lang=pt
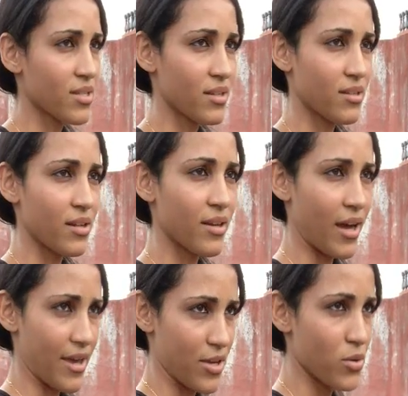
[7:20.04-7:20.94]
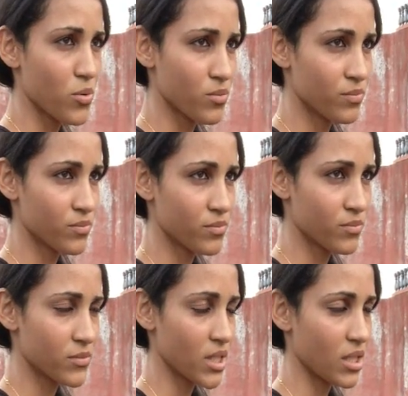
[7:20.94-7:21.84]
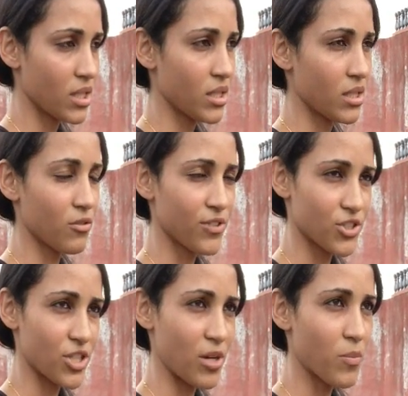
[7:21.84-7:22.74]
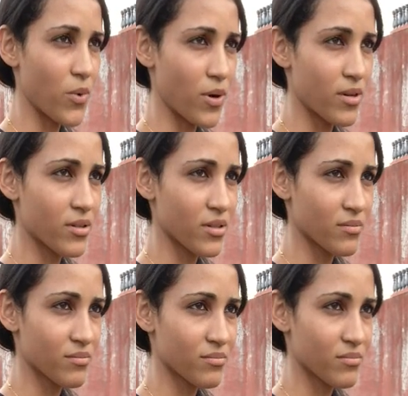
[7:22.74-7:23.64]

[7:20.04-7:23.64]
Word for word: em seguida ele caiu e eu fechei a porta,